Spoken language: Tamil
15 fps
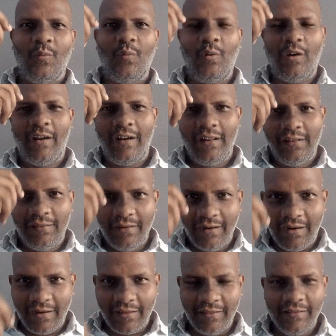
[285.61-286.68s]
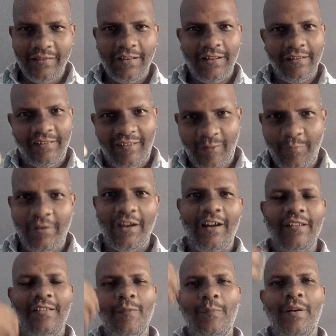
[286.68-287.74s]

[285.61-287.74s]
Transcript: ஒரு டெத்து நடந்து தான் திருப்பி அடுத்த